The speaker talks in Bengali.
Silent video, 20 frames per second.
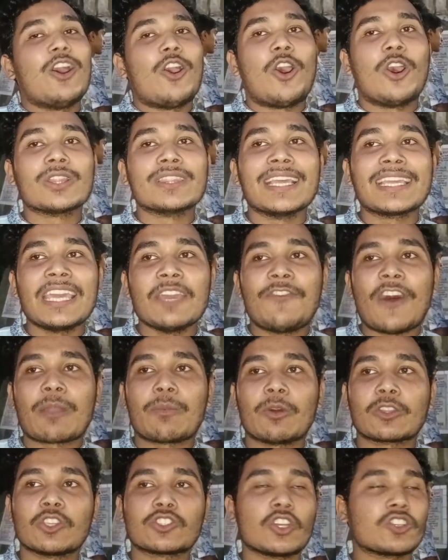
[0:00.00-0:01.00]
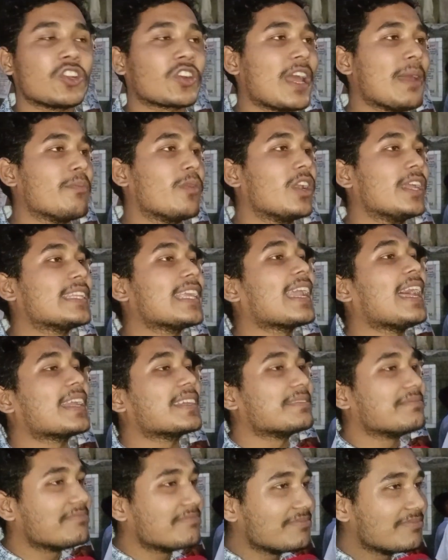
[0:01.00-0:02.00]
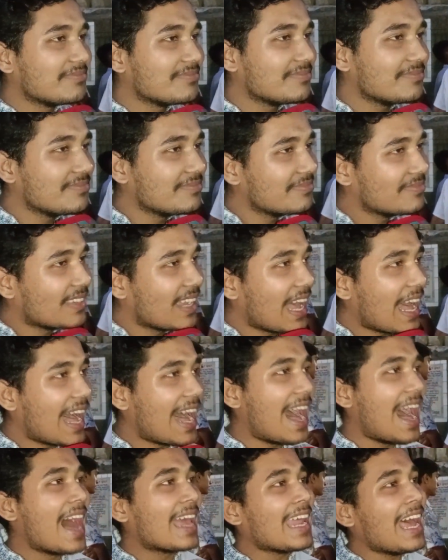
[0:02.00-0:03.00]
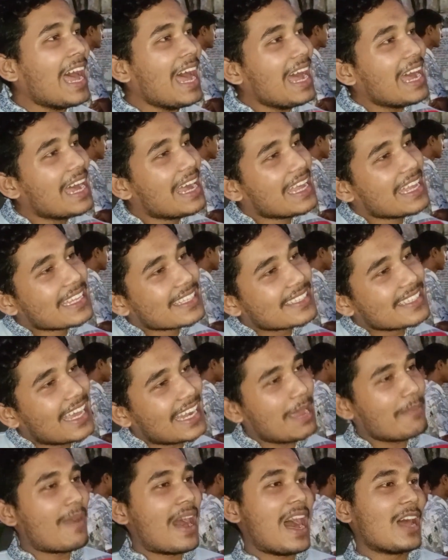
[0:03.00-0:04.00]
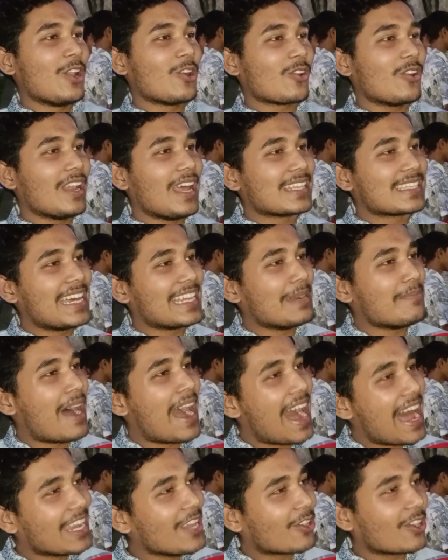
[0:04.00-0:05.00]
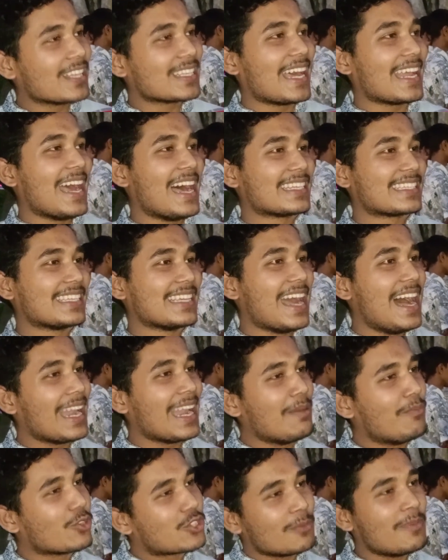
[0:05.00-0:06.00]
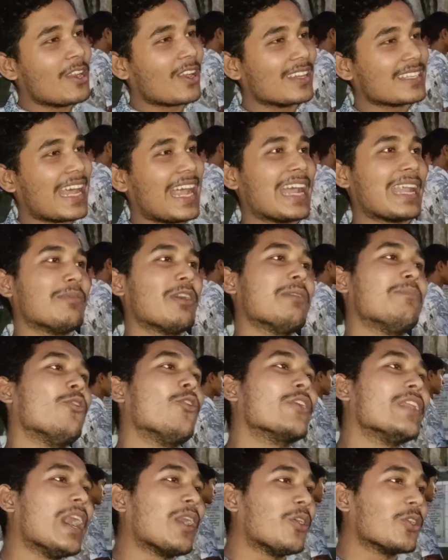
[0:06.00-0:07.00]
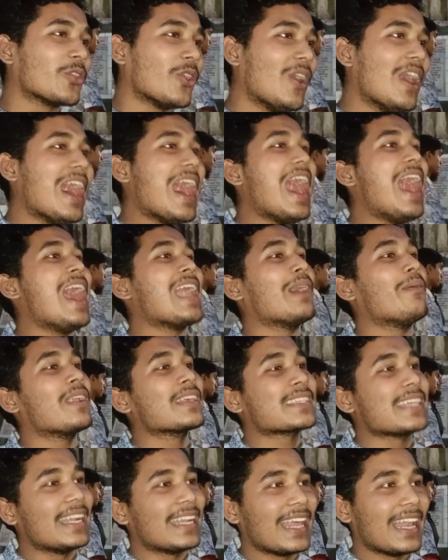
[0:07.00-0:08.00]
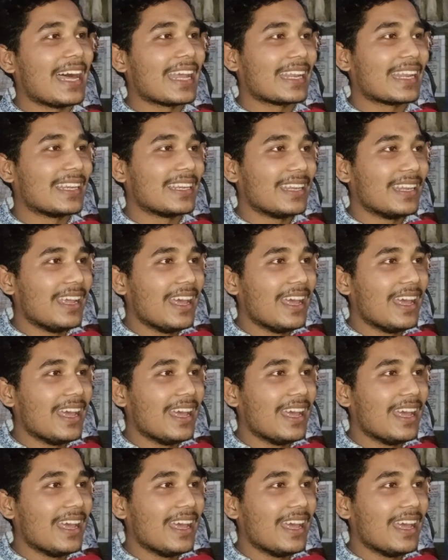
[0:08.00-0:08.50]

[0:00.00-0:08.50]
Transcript: হদ দেখি পার্বত্য চট্টগ্রাম বলি তারা আরা যারা বাঙালি আছে আরা বাঙালি অকল যারা আছে আরা মুসলমান অকল যারা বলে বহিরাগত আরা বলে সেটেলার